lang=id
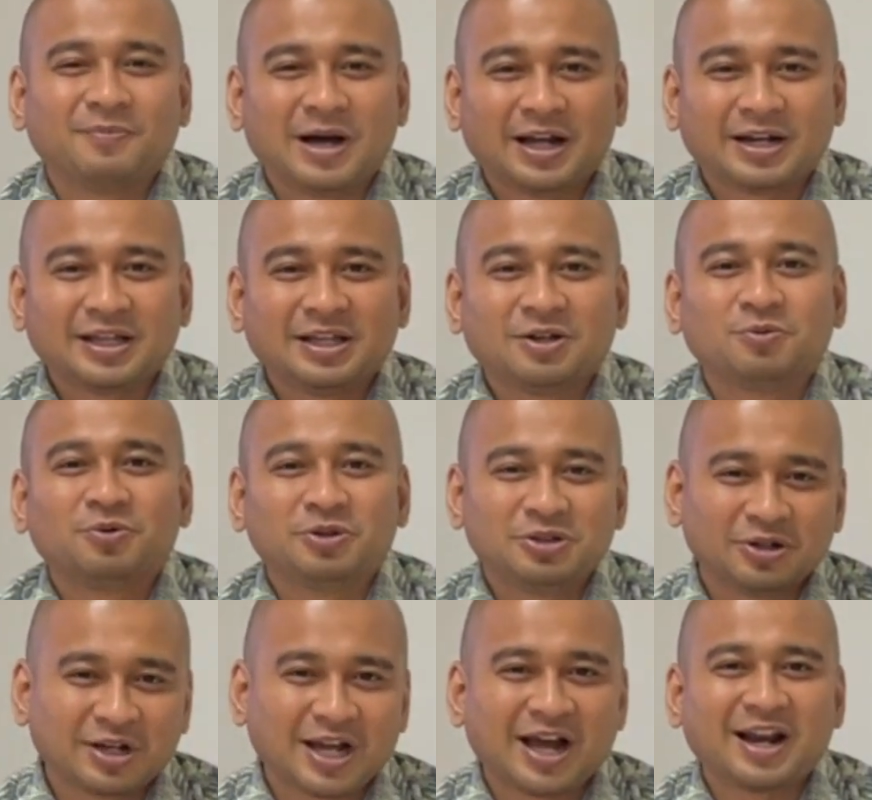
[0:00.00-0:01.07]
Mari
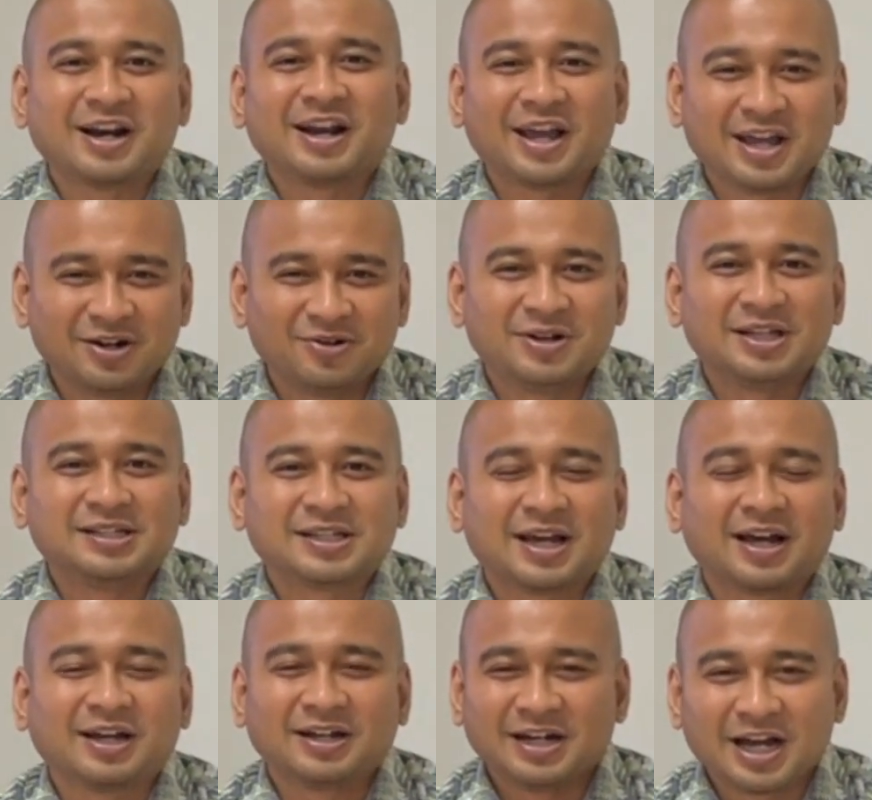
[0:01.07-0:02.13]
wujudkan
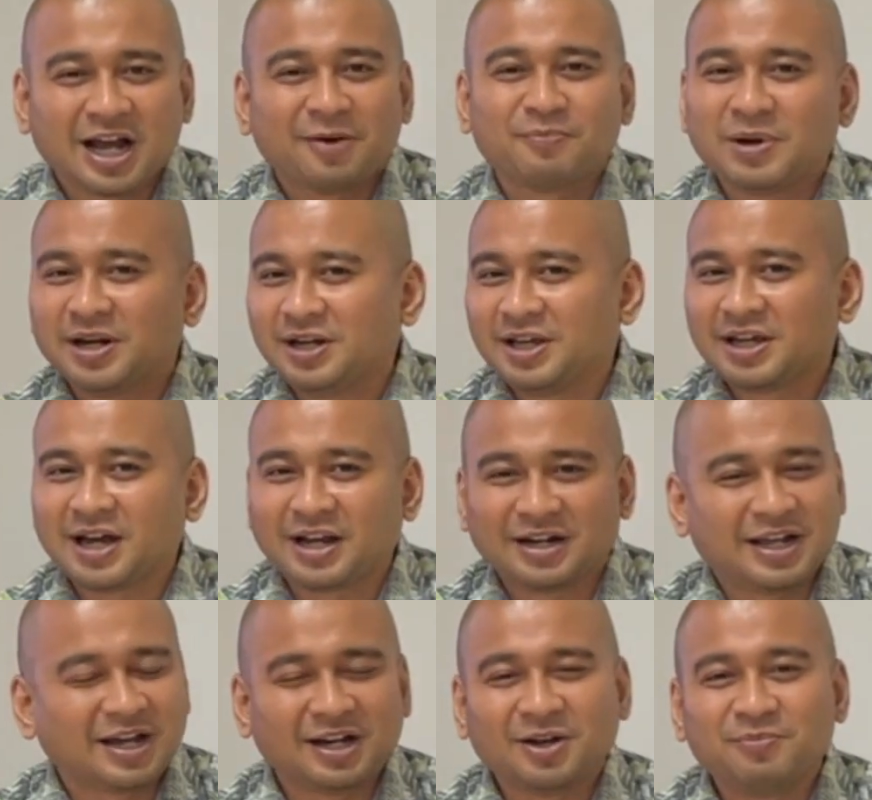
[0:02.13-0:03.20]
Indonesia dengan
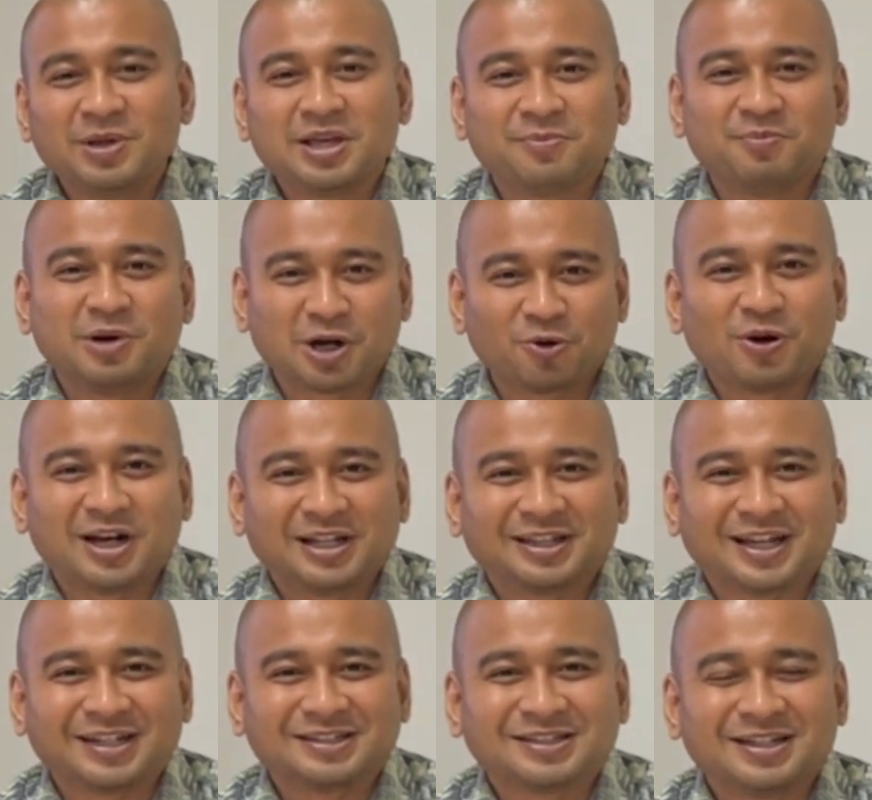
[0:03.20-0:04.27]
pendidikan yang lebih
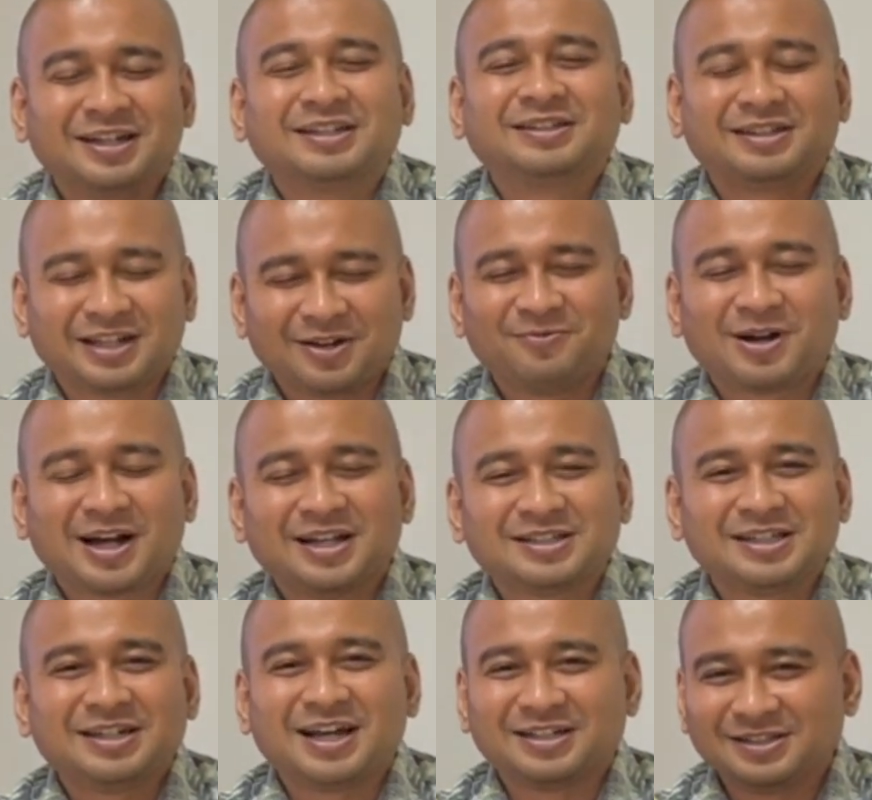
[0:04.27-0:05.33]
berkualitas. Terima
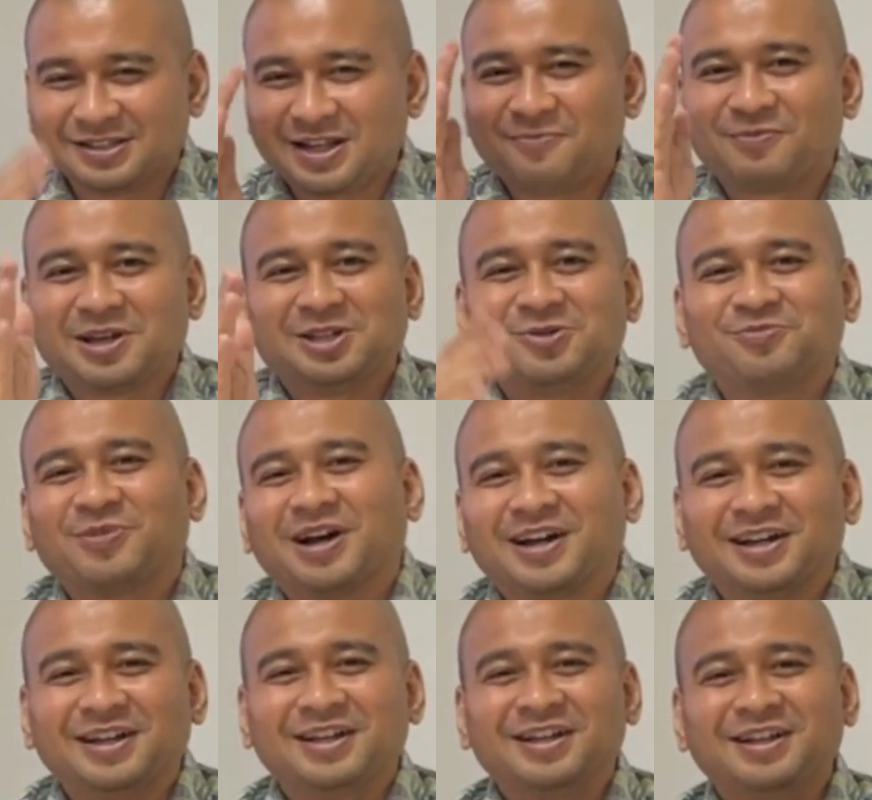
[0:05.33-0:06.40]
kasih dan sampai
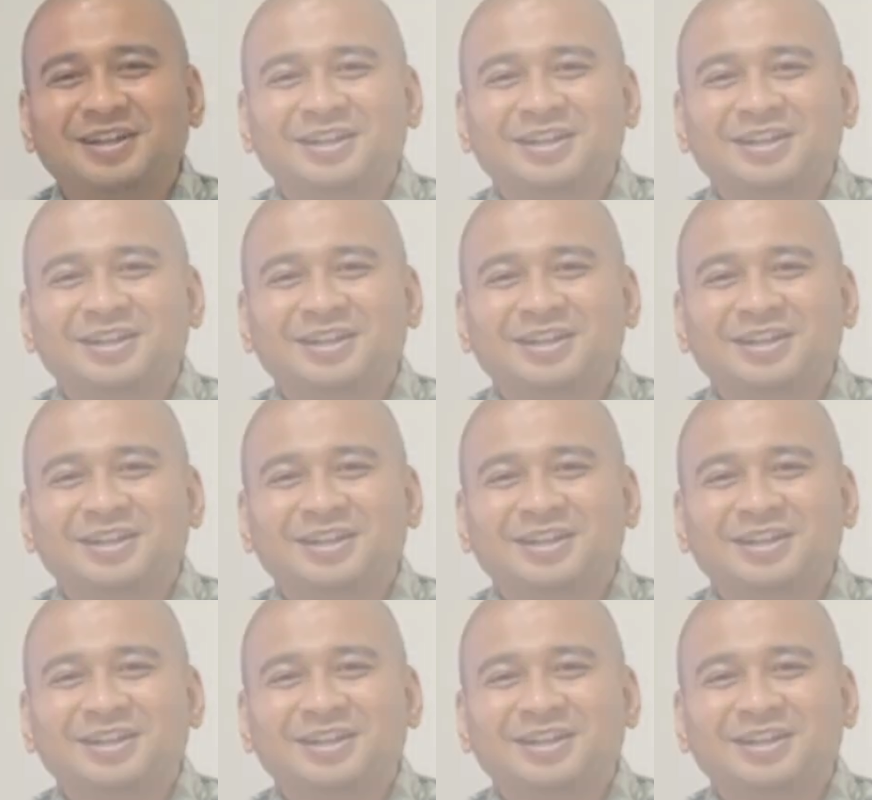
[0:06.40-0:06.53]
jumpa.